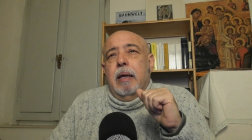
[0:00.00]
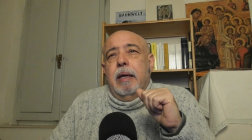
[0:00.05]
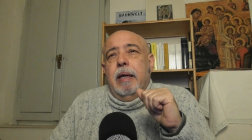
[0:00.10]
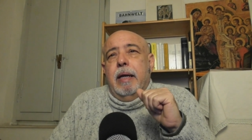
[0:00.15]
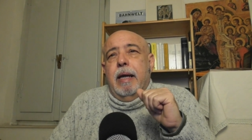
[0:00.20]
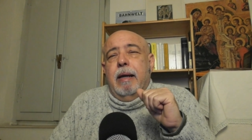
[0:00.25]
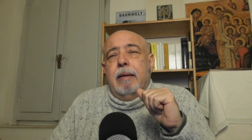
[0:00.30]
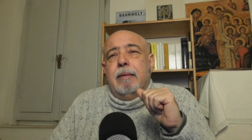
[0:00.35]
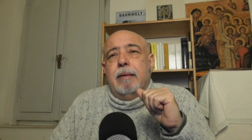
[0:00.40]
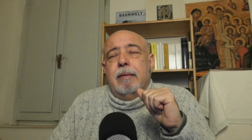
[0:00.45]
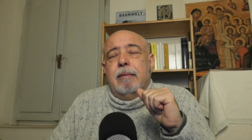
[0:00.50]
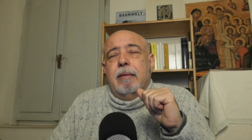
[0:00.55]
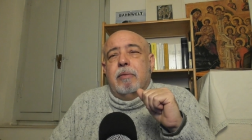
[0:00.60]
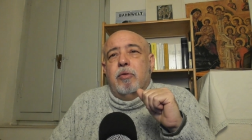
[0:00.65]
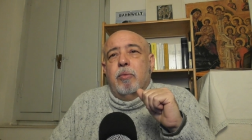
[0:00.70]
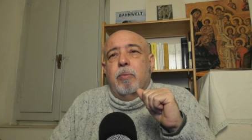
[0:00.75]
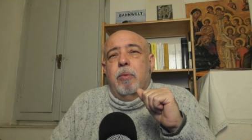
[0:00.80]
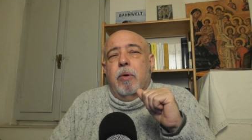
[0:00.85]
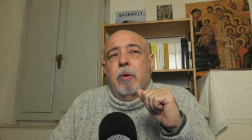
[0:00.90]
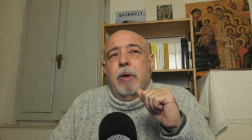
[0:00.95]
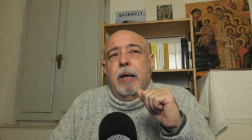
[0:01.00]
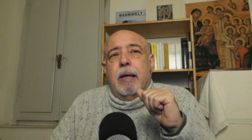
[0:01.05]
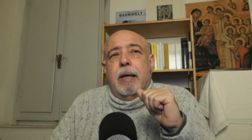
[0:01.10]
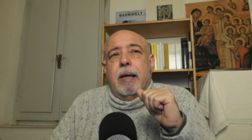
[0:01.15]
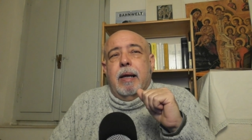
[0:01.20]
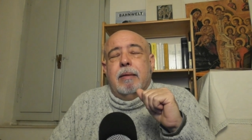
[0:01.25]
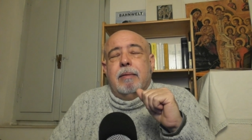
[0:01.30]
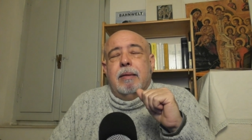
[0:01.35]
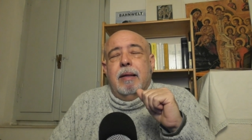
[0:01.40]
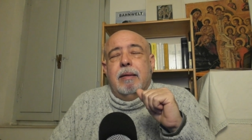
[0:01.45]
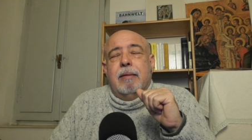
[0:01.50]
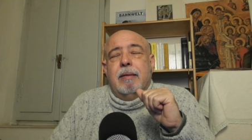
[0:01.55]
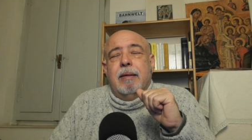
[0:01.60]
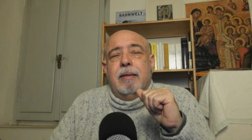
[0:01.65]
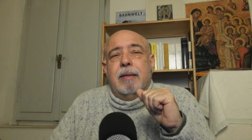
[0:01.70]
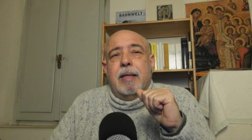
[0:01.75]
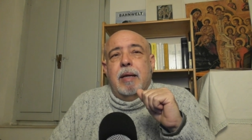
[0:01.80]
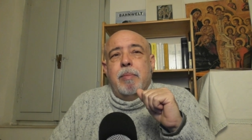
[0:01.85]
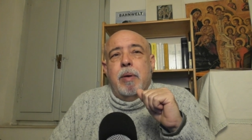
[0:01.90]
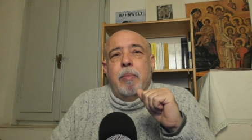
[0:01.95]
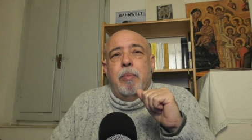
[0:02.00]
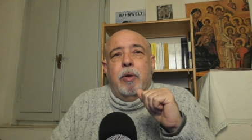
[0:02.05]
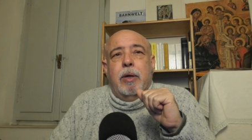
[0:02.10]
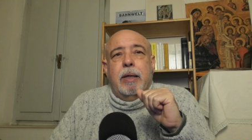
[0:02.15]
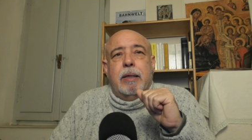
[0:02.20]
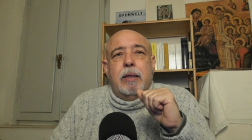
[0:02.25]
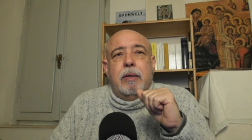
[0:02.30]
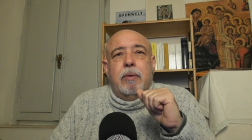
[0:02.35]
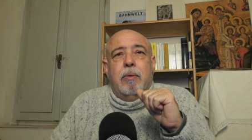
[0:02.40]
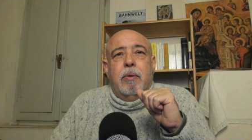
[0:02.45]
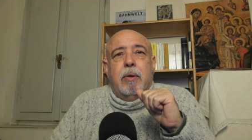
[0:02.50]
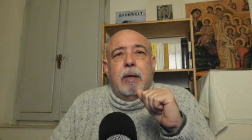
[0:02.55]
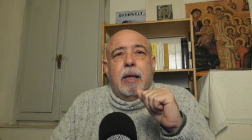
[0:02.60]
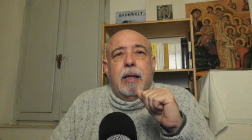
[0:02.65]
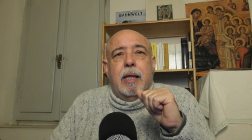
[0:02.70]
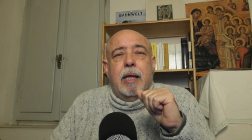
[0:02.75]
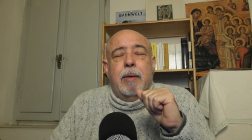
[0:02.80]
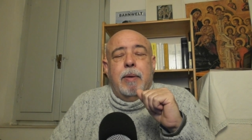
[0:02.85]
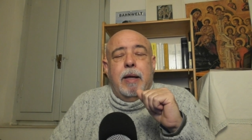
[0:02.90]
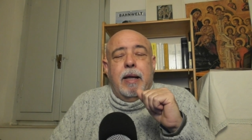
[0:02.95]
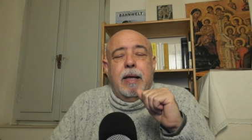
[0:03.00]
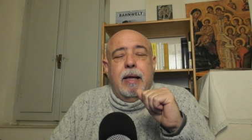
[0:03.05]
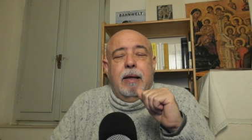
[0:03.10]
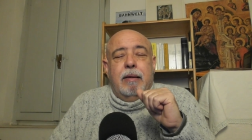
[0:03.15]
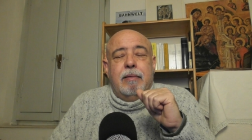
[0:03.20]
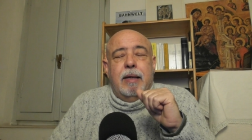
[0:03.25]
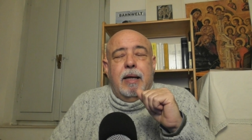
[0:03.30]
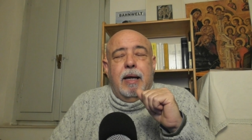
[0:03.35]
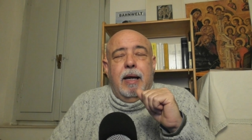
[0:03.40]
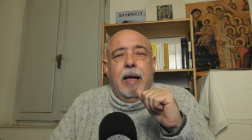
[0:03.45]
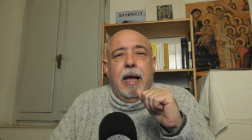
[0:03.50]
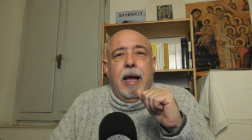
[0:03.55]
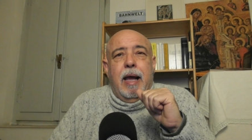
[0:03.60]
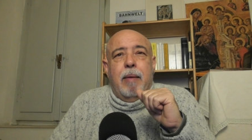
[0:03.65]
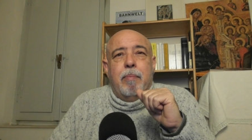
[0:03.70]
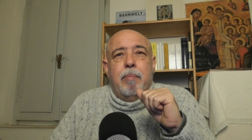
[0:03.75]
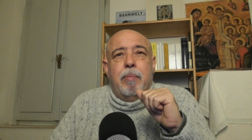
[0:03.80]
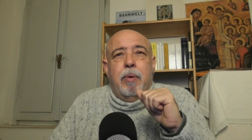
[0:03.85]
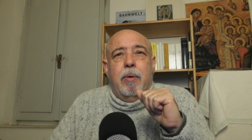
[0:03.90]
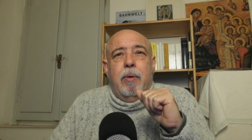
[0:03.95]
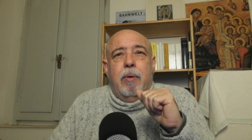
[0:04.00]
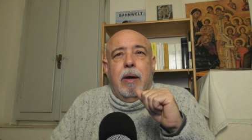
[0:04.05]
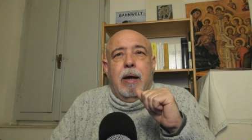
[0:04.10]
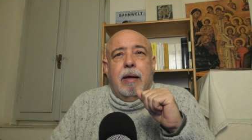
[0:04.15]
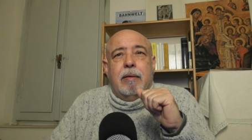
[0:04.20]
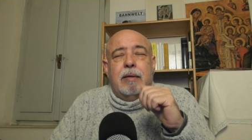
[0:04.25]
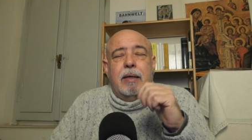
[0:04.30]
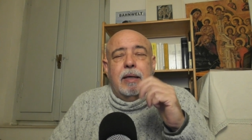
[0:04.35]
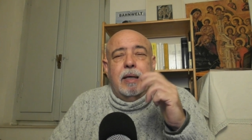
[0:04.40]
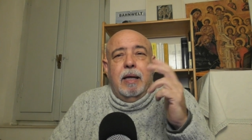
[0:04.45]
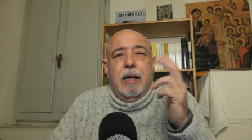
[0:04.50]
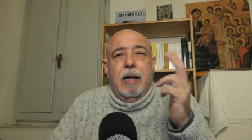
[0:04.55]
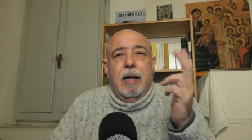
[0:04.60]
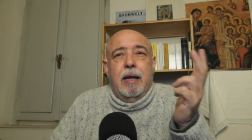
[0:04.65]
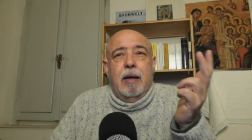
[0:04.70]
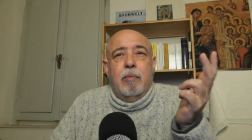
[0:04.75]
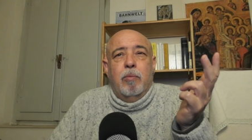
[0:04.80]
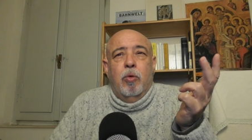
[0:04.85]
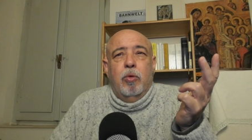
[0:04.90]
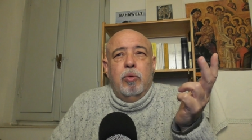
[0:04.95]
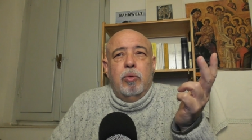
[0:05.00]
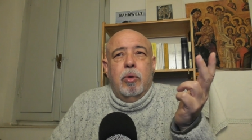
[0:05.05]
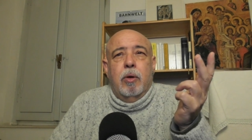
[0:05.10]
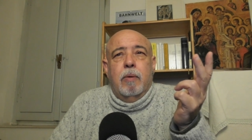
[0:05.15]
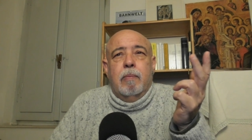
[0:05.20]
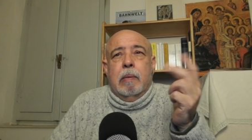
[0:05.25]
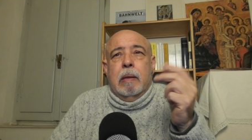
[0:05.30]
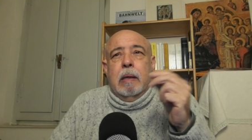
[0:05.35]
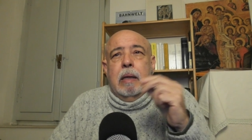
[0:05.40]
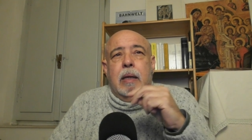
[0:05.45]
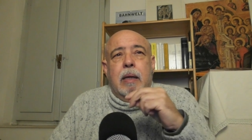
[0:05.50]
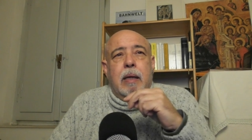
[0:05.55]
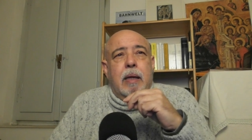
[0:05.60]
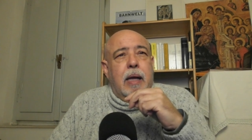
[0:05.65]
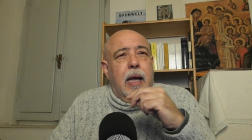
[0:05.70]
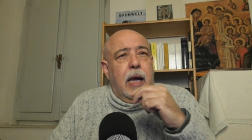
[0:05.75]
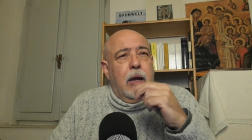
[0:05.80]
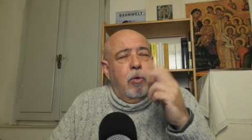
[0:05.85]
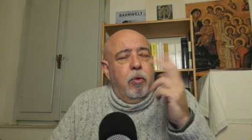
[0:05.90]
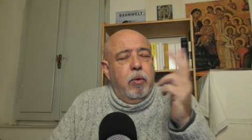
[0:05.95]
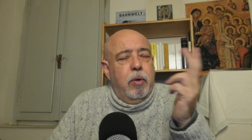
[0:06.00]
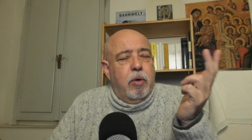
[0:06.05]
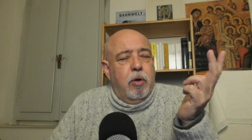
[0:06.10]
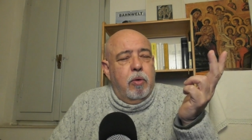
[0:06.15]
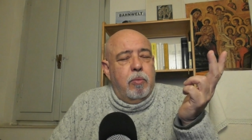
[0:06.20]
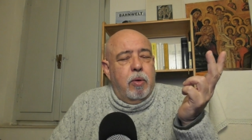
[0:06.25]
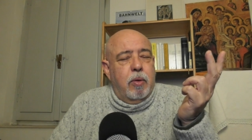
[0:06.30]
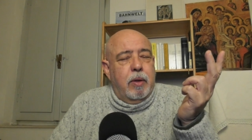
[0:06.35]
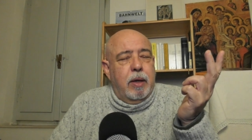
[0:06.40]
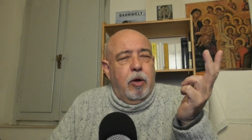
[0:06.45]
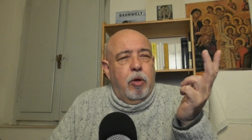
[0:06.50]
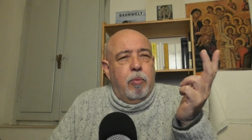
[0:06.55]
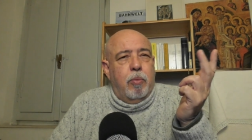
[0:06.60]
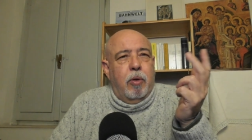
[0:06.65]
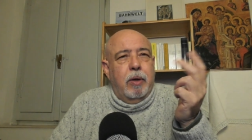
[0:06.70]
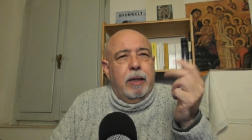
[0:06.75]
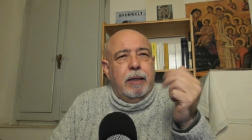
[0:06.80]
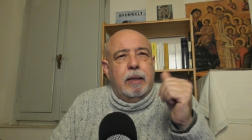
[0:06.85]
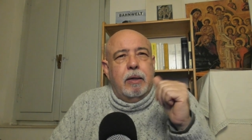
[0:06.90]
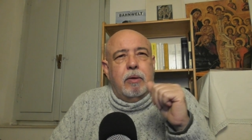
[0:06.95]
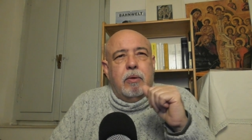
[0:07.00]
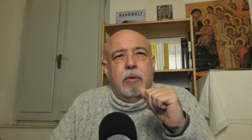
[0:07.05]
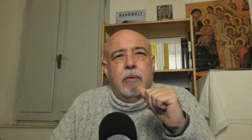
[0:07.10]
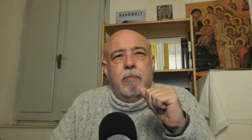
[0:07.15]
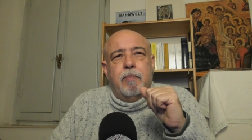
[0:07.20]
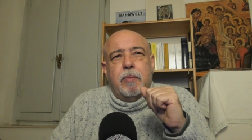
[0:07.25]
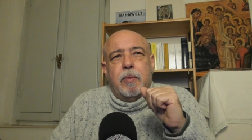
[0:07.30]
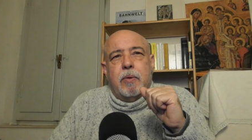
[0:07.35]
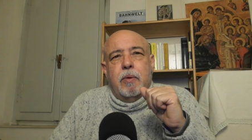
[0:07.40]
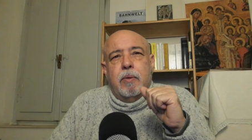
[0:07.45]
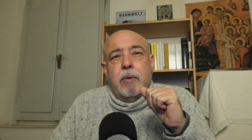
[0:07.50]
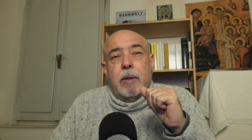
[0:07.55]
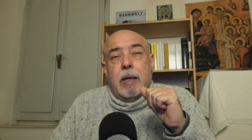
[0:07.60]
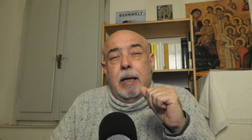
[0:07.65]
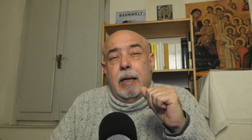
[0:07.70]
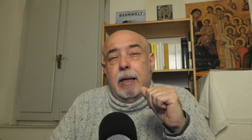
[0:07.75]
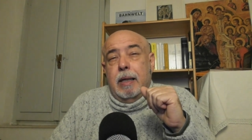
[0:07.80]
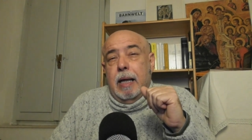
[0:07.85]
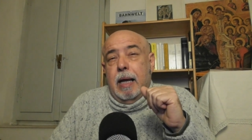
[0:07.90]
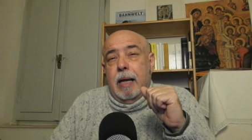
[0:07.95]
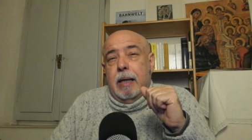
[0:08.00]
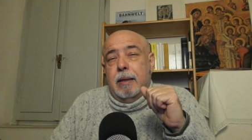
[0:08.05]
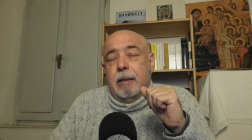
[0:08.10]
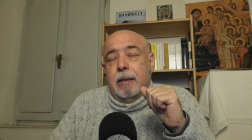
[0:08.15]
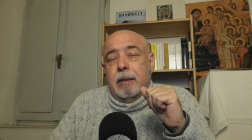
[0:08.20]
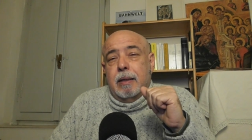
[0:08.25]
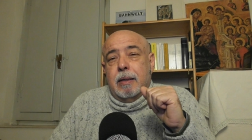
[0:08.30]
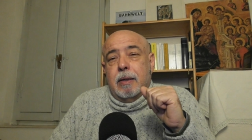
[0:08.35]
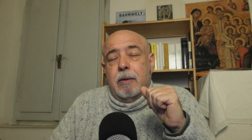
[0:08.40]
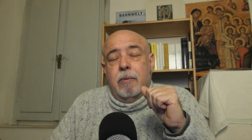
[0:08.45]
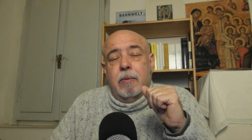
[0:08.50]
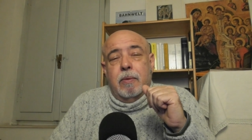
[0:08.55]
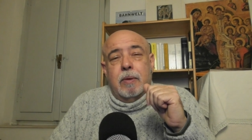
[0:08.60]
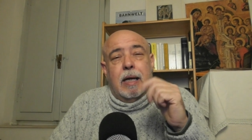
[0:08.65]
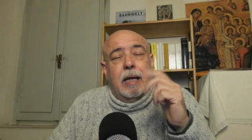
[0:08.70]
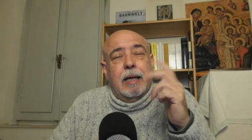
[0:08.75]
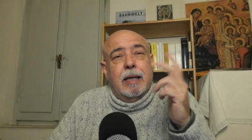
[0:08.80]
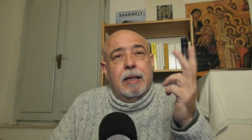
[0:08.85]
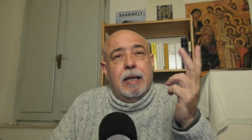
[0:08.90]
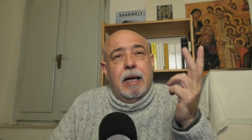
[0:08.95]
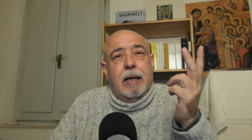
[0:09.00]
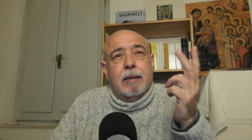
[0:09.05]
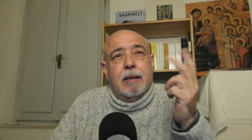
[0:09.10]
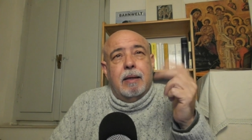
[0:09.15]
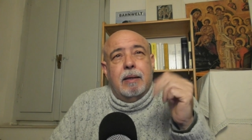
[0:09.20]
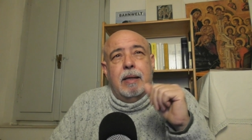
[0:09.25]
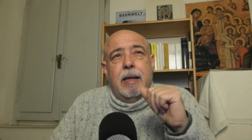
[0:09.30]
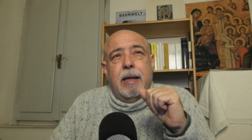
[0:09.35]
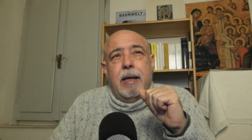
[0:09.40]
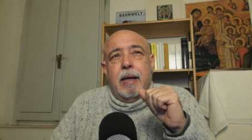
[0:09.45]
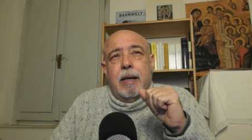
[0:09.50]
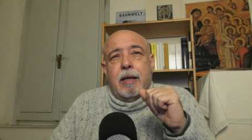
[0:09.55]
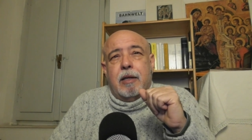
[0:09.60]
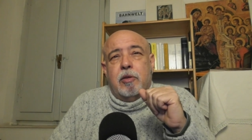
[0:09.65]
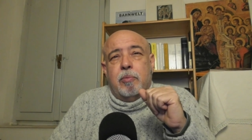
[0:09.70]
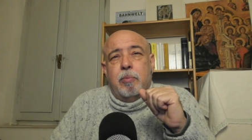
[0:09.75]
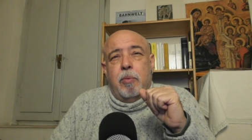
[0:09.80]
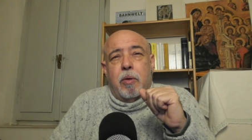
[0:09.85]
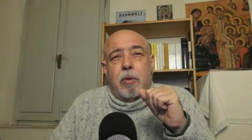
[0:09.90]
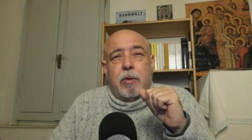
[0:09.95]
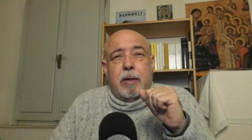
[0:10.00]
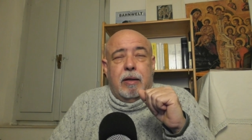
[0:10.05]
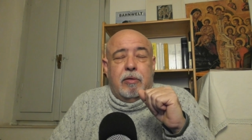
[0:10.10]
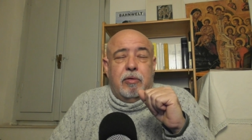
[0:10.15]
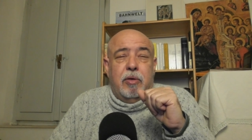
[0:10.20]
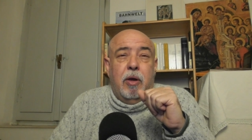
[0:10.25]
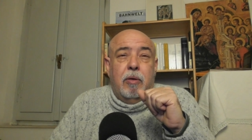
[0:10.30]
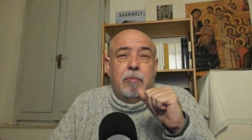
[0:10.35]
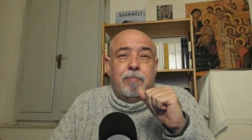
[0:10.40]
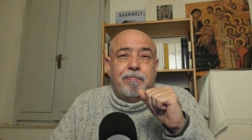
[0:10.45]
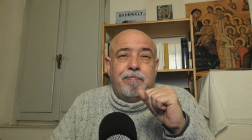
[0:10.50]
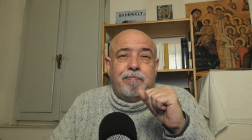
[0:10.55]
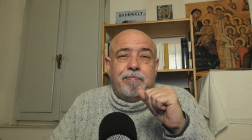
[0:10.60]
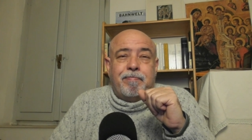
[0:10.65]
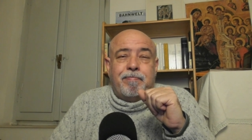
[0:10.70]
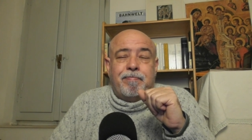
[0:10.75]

Y este se supone que es el sistema político que debería ser el ejemplo a seguir en el mundo el único modelo político con calidad, con calidad de exportación.